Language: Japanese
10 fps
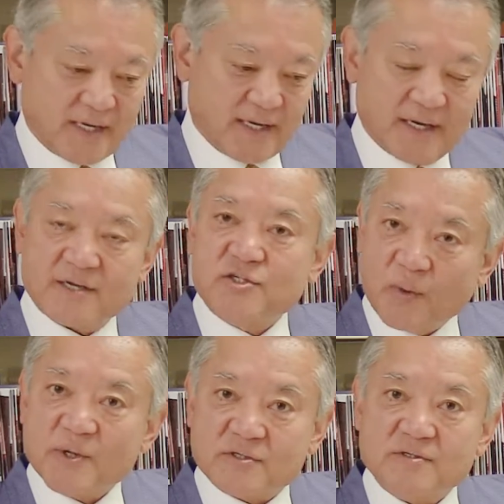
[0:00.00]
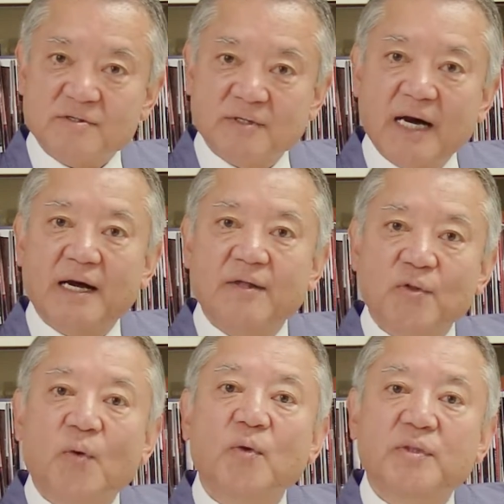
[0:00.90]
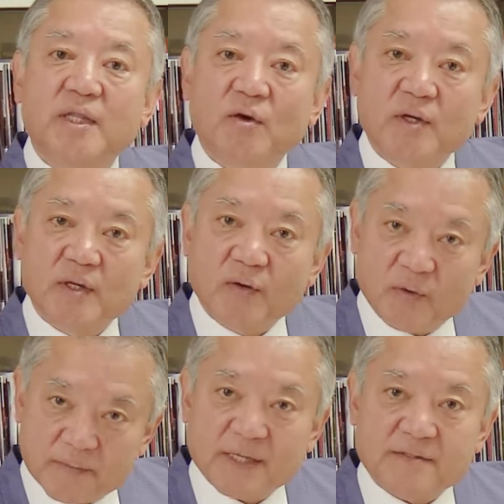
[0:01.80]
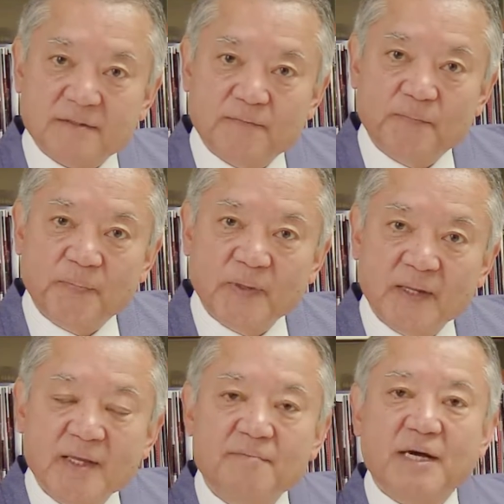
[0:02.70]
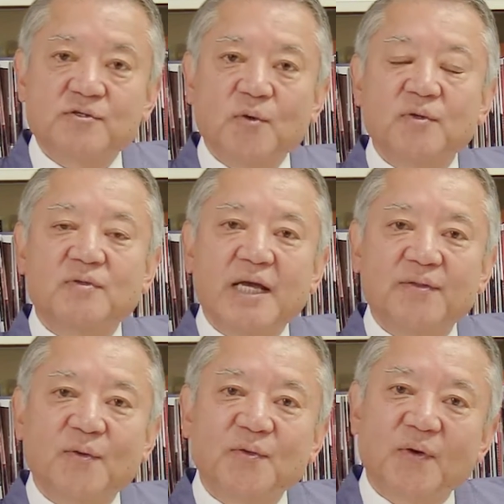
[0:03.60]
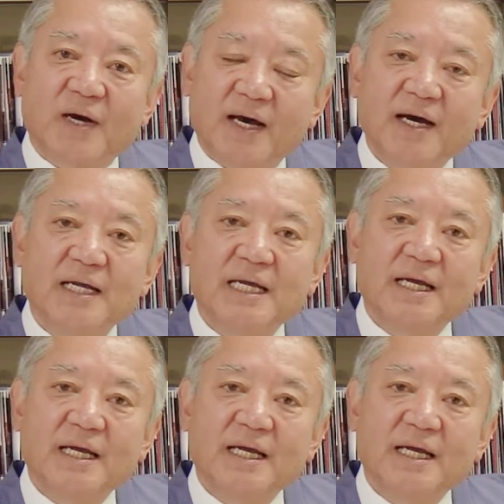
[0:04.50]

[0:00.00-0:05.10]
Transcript: え書物が残っております。まあ、そういったようなことから